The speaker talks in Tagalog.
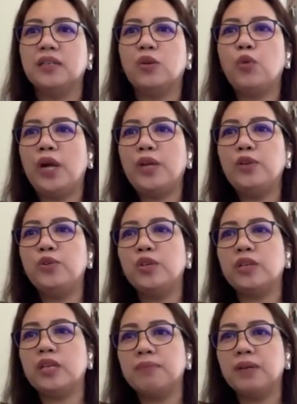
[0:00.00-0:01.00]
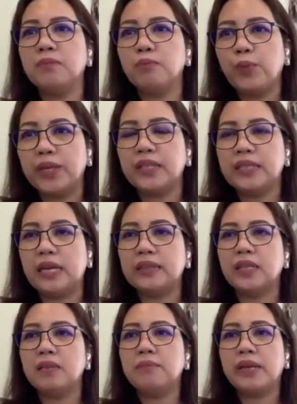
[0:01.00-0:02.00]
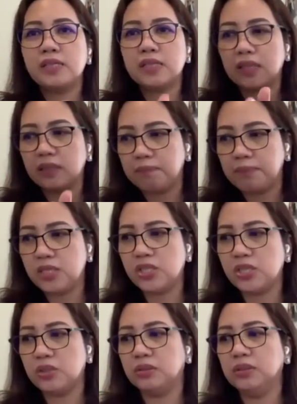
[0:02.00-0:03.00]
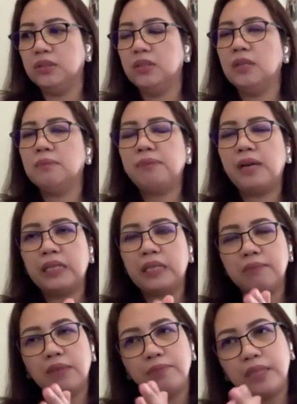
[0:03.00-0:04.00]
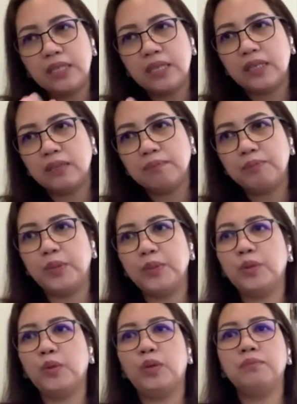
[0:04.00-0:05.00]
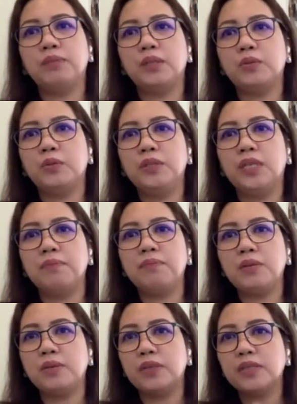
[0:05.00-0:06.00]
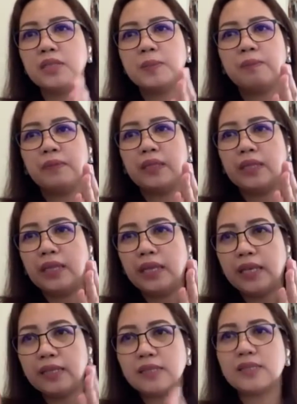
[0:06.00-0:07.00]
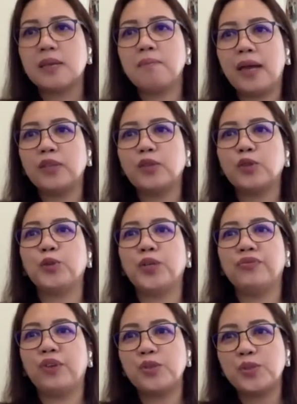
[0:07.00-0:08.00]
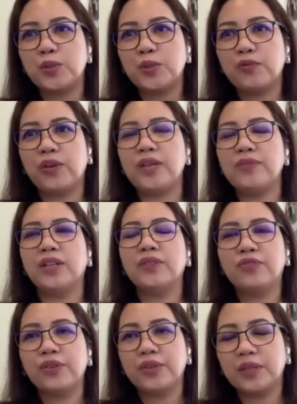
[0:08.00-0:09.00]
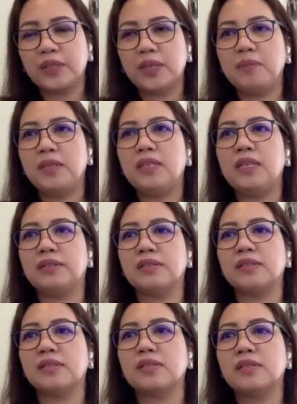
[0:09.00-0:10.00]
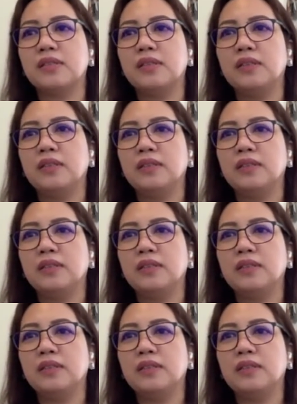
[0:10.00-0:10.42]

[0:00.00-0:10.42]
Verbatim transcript: Ano yung ibang pwede nating maisakripisyo para mabigyan ng pondo ang bakuna because it's a matter of our survival for the coming years.